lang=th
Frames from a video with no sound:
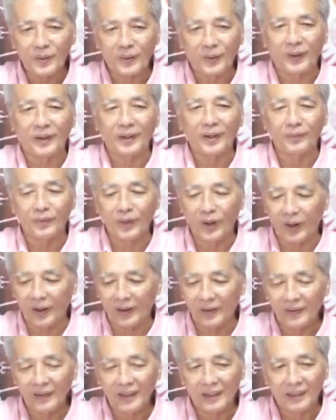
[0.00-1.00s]
ก็เรียบร้อย
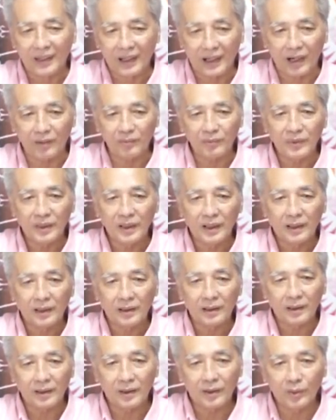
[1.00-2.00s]
นะครับ
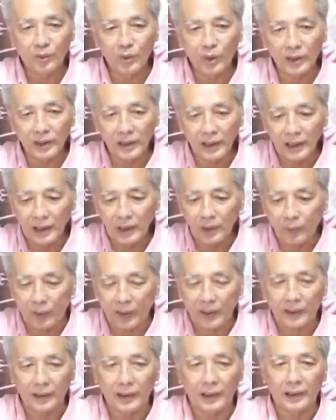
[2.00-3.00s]
งวดนี้วั
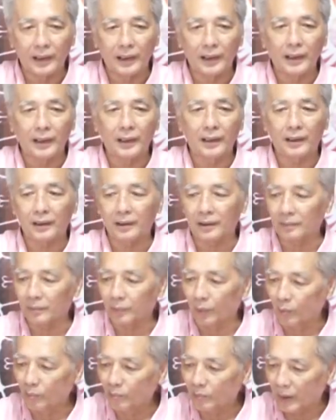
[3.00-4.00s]
นนี้
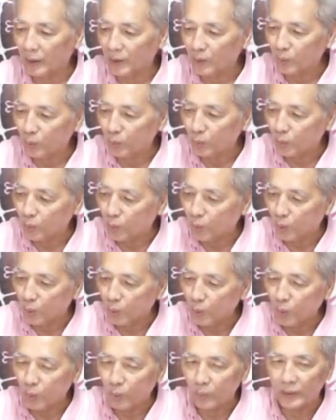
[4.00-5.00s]
ผมมาดูดวง
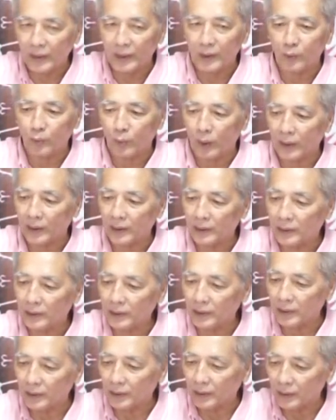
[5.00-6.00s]
โลกในวัน
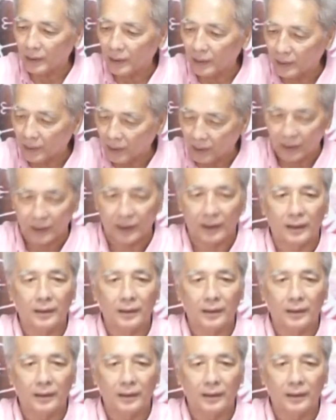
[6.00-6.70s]
ที่หนึ่ง